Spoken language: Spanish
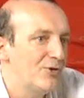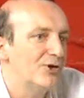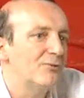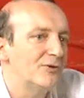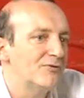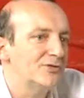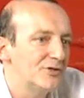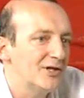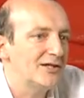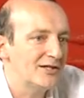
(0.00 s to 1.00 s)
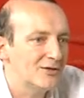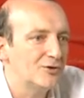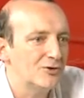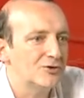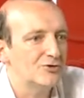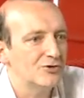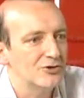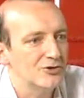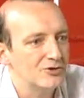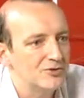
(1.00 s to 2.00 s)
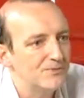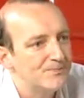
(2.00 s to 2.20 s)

único profesional del coro soy yo.